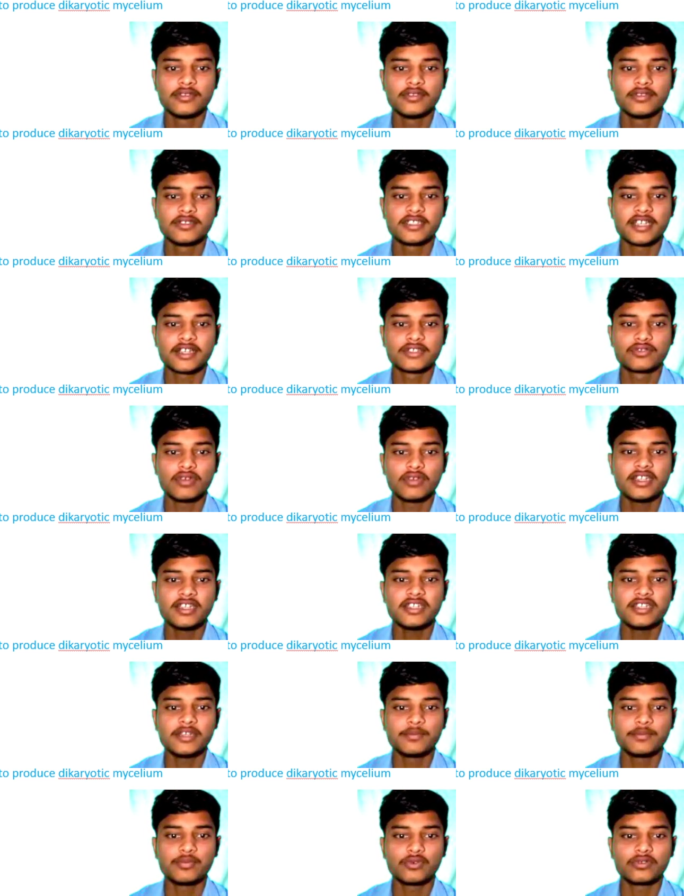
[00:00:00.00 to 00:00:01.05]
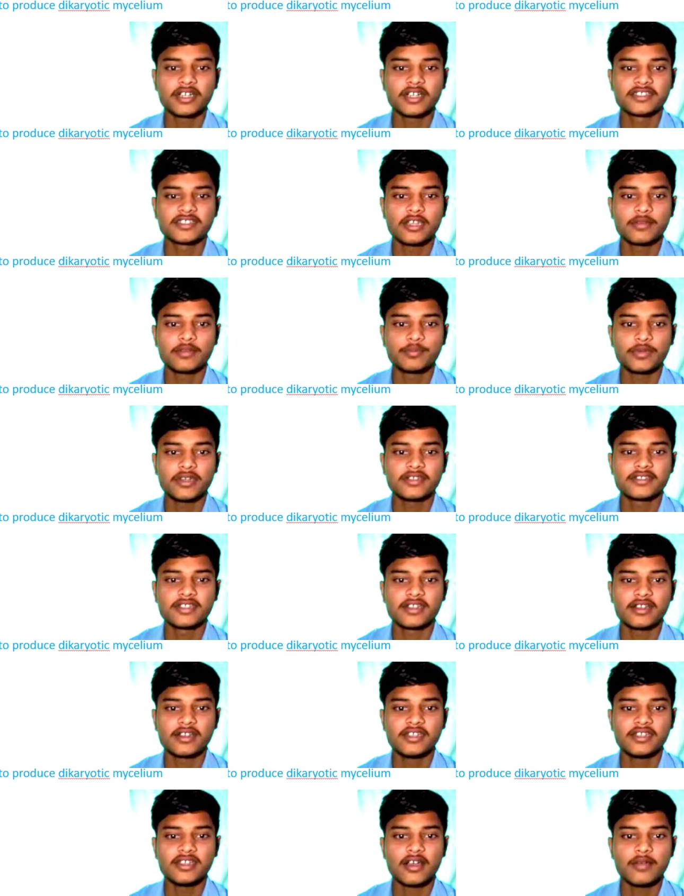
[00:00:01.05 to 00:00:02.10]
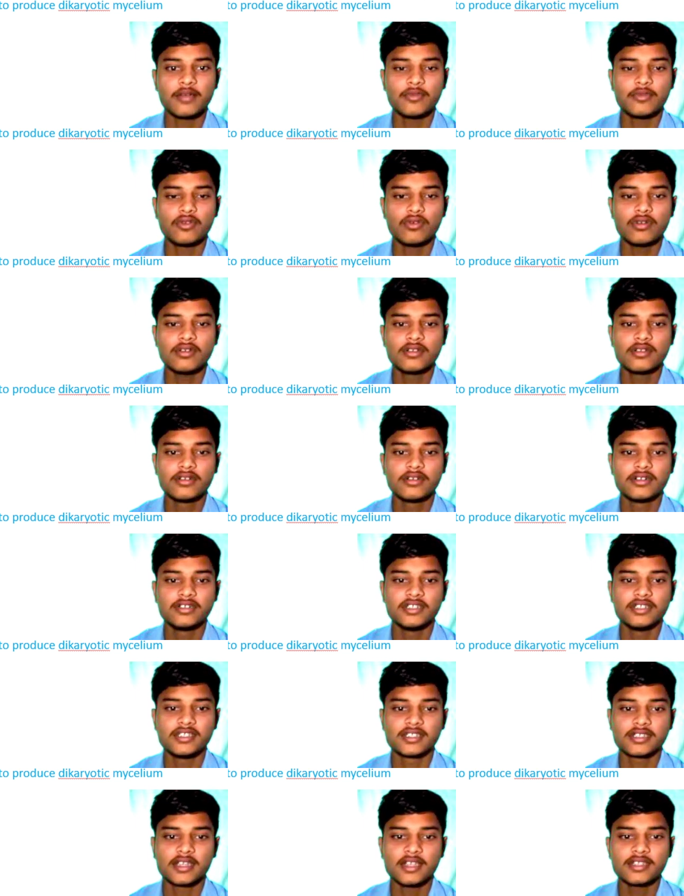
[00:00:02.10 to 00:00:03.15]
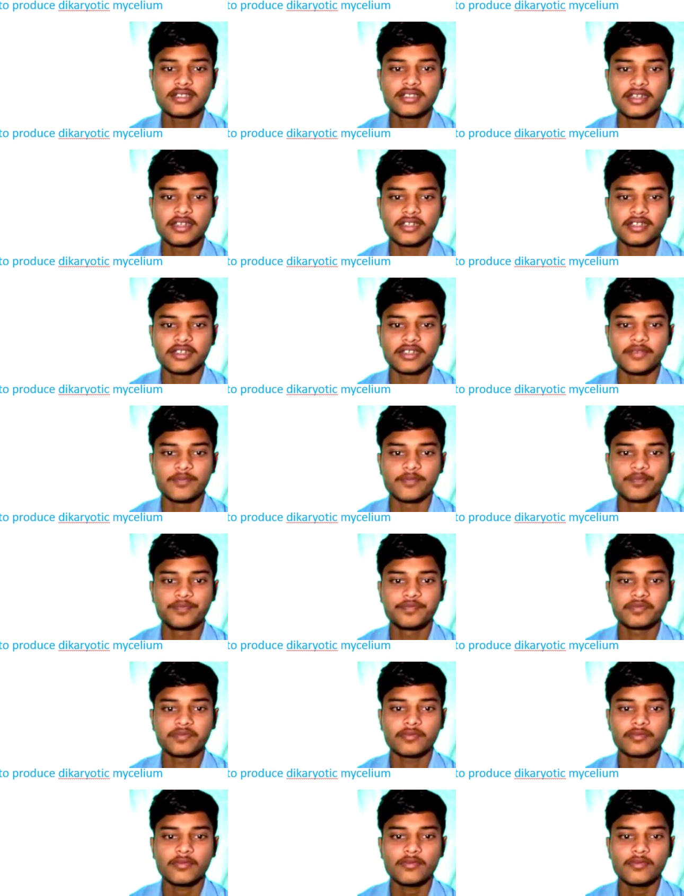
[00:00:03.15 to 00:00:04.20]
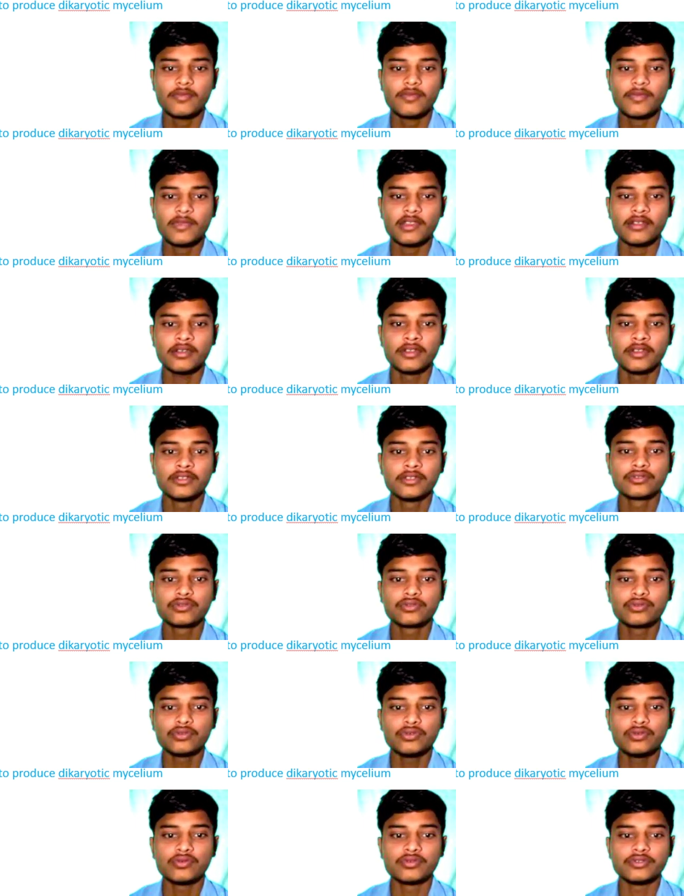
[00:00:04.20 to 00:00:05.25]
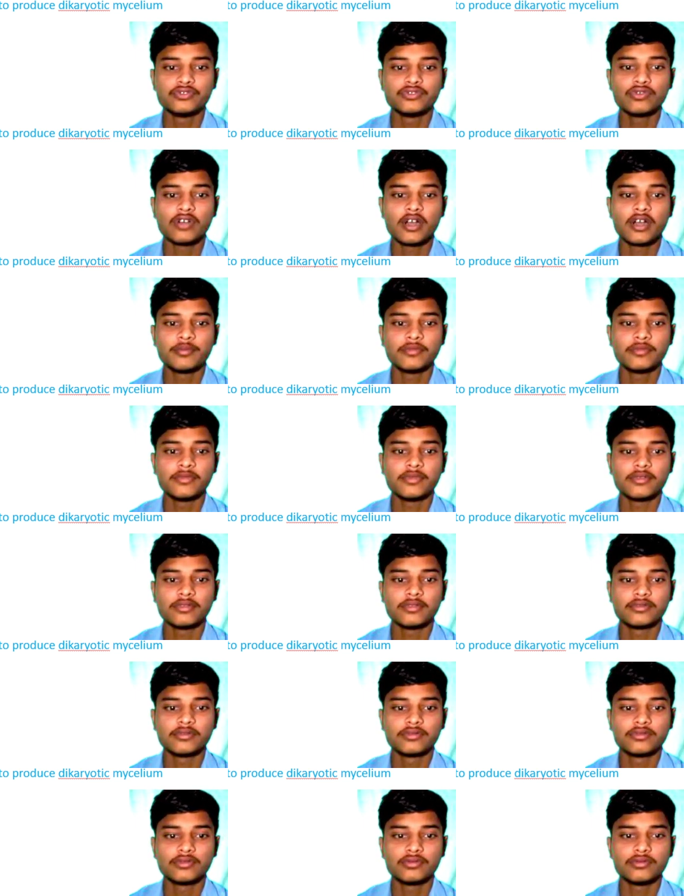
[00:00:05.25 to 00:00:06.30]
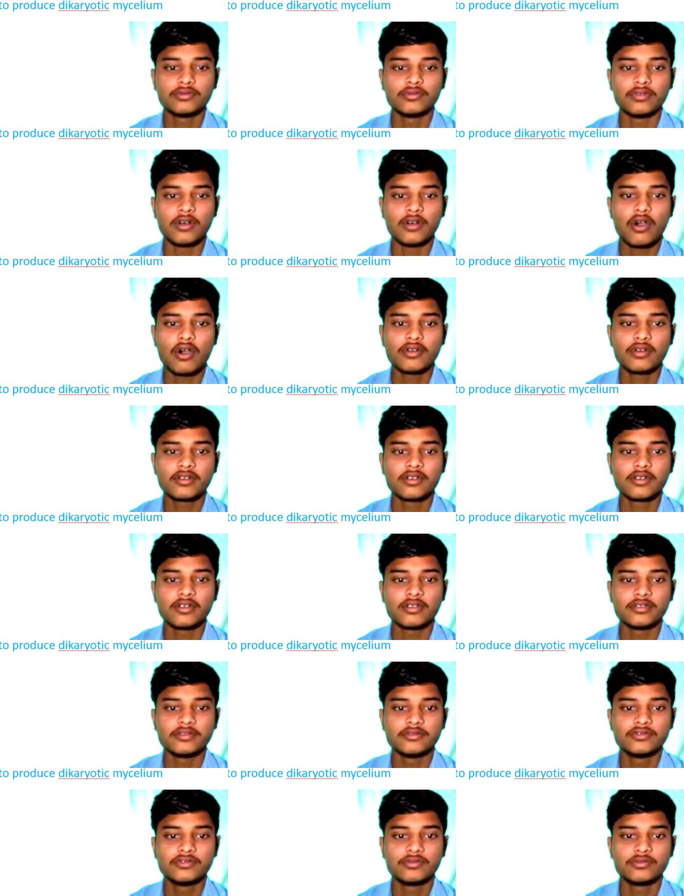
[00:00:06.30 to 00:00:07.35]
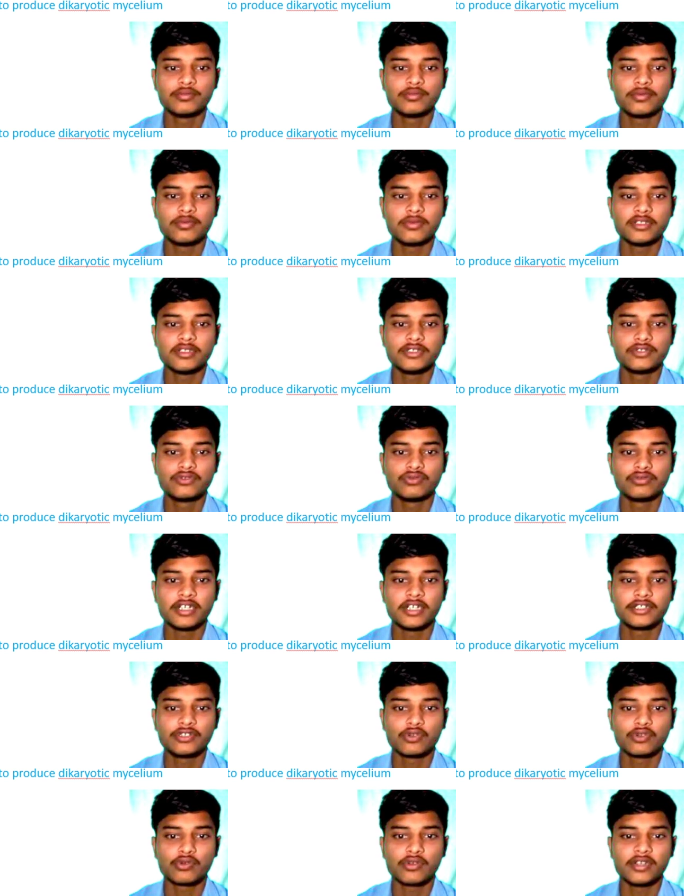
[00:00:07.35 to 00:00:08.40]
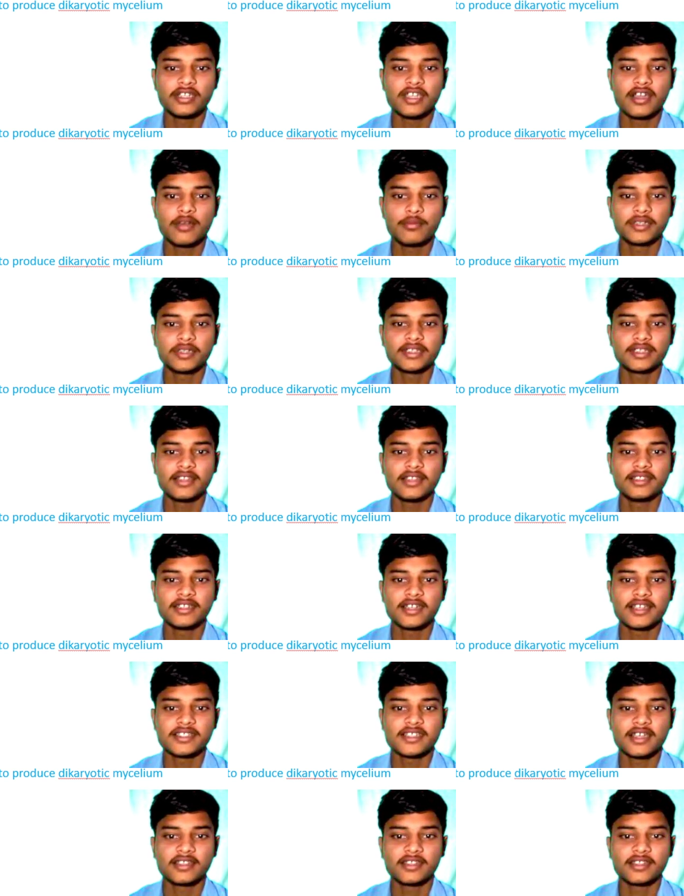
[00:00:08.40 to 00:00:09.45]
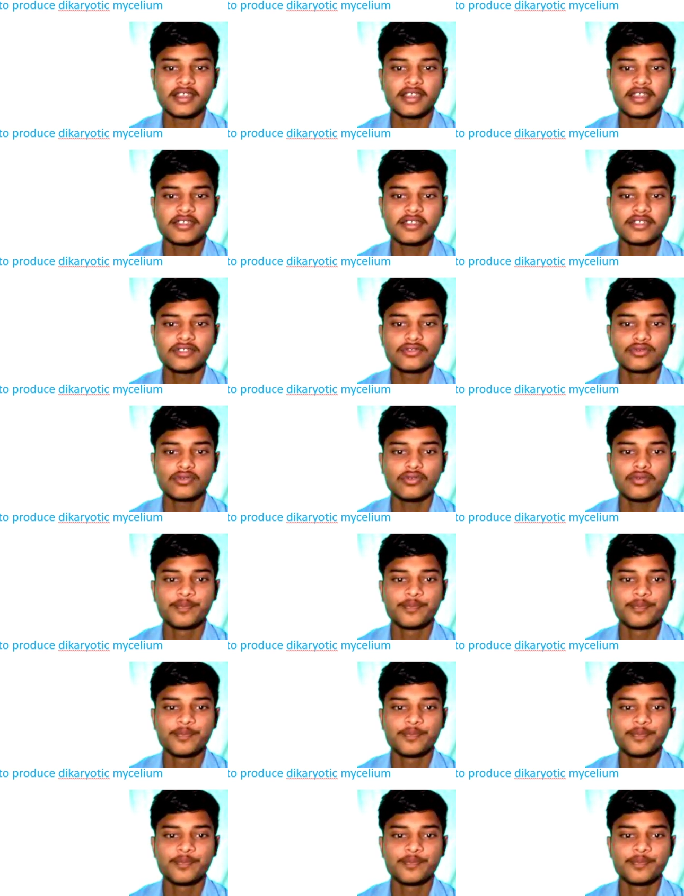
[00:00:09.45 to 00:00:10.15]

सेक्सुअली रिप्रोडक्शन पर जनरली हम लोग डिस्कस करेंगे तो जो हम तो और जो स्टूडेंटों के लिए हम बता देना चाहते हैं कि जो